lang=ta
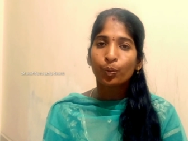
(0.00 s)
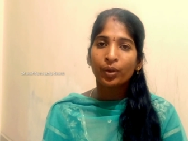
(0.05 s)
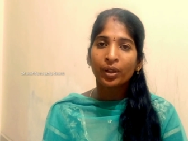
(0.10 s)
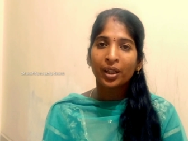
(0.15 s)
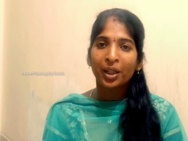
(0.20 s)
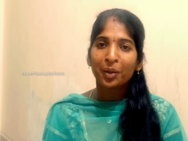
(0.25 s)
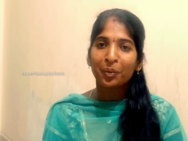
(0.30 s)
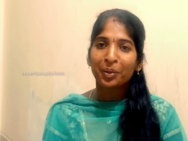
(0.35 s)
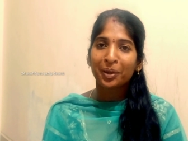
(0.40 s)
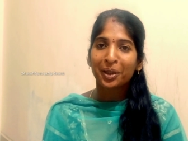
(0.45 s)
உப்பு
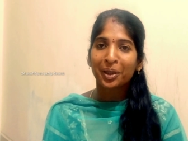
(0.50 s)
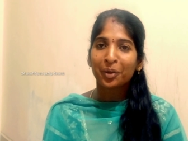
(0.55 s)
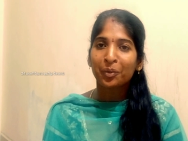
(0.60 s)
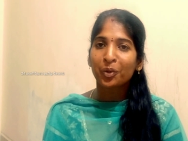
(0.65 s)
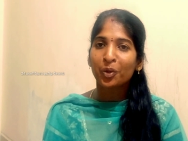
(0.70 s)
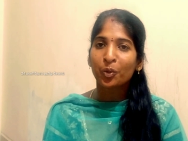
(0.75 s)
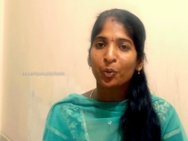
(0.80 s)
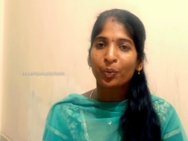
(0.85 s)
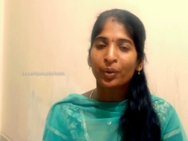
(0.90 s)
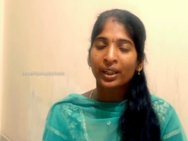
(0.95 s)
இல்லா
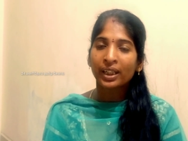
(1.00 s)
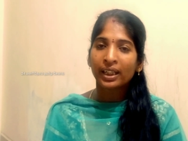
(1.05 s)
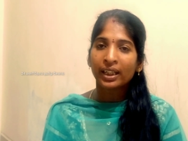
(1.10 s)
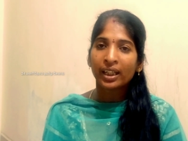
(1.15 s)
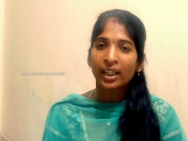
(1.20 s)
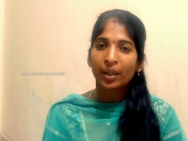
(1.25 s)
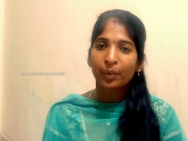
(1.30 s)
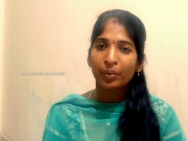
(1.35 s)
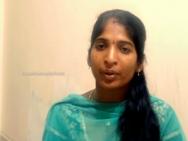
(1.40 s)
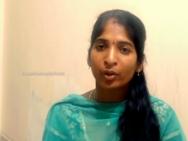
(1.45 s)
பண்டம் குப்பை
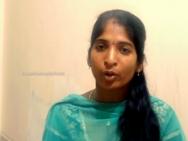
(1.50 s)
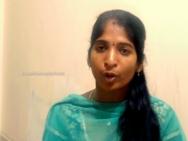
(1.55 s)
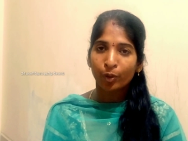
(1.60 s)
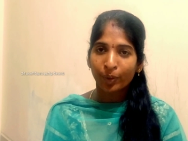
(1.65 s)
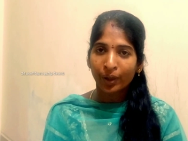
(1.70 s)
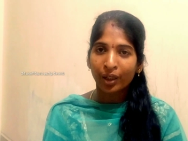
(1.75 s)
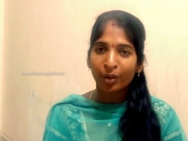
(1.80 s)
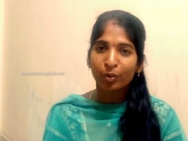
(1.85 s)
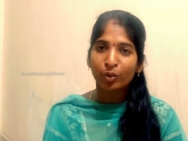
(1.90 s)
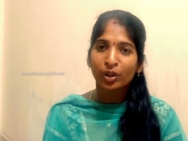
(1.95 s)
இல்லையே அப்படின்னு ஒரு
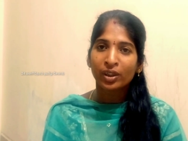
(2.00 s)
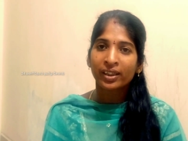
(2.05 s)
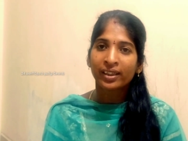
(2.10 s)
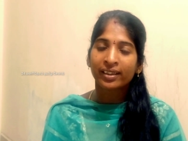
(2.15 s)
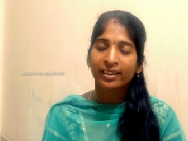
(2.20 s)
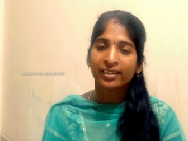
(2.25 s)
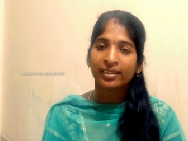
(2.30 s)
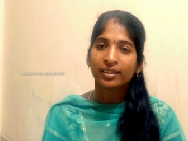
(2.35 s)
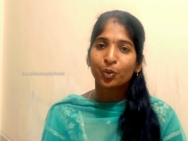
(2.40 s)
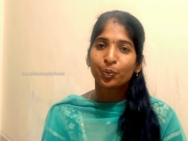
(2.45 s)
பழமொழி
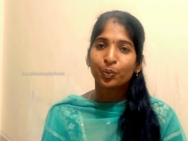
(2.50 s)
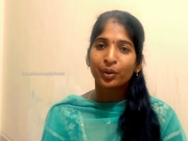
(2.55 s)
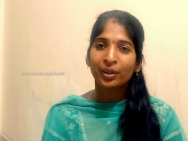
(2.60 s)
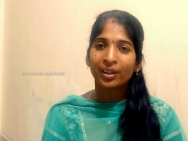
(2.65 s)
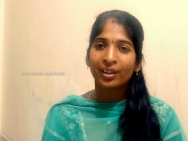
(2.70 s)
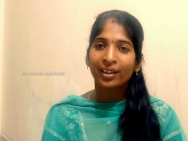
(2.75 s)
இருக்குது உப்பு